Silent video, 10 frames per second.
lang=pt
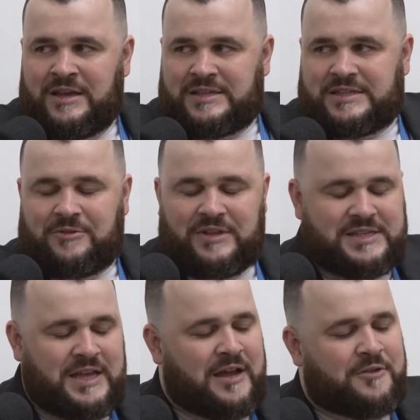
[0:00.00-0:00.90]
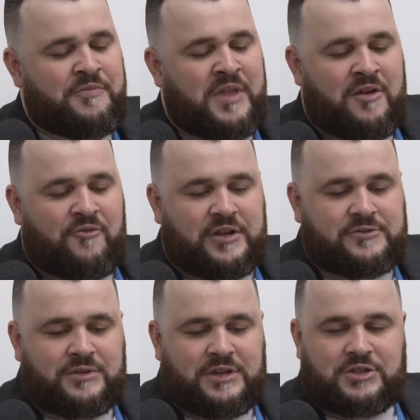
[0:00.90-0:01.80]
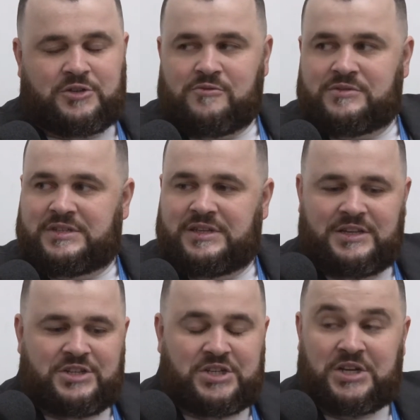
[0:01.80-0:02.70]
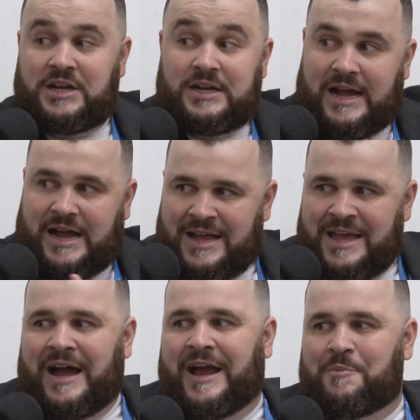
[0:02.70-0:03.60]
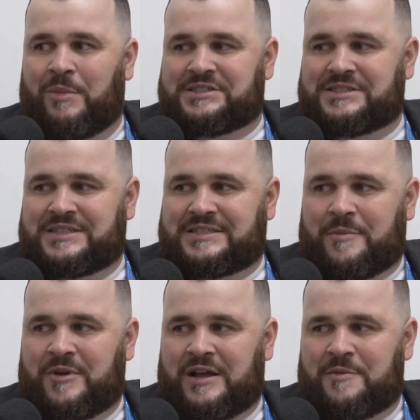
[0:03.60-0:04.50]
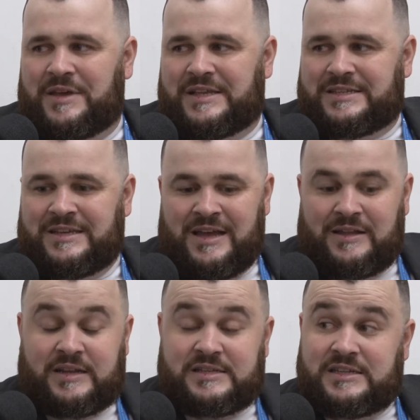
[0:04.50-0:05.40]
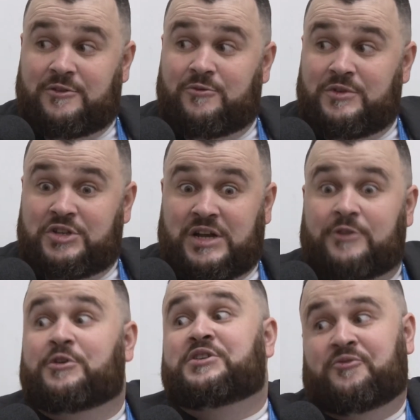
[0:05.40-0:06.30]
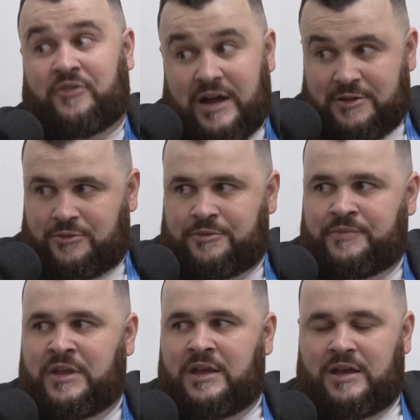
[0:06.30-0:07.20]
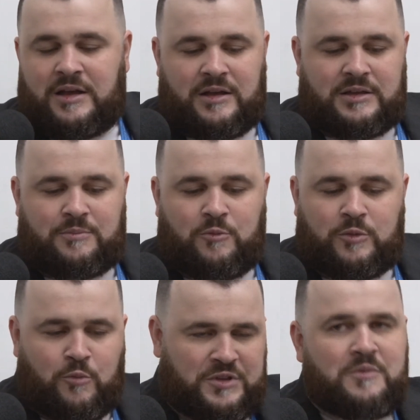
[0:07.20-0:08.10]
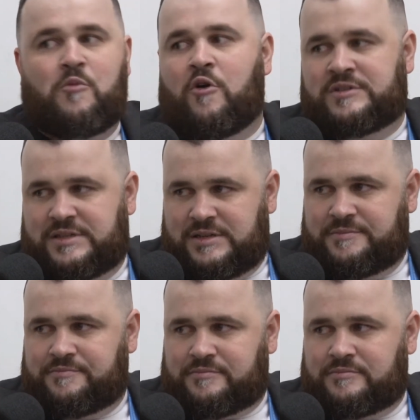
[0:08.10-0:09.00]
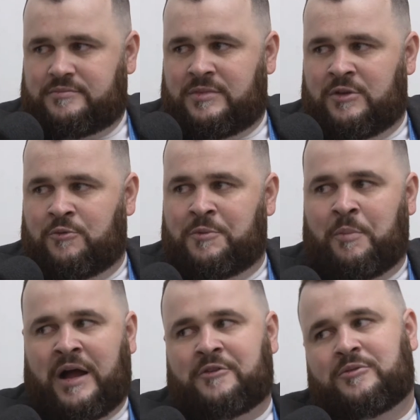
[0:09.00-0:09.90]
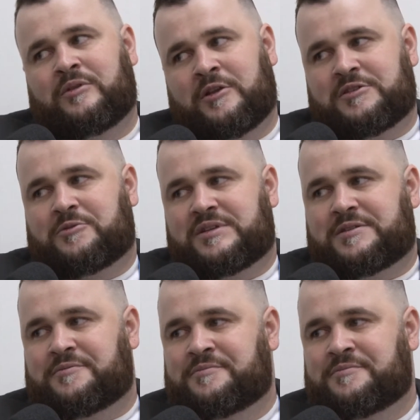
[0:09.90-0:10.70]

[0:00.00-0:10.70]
sendo desenhado, faz com que a gente consiga enxergar a imagem desse quebra-cabeça traçando um indicador de fato uh, que mostra o impacto da nossa atuação.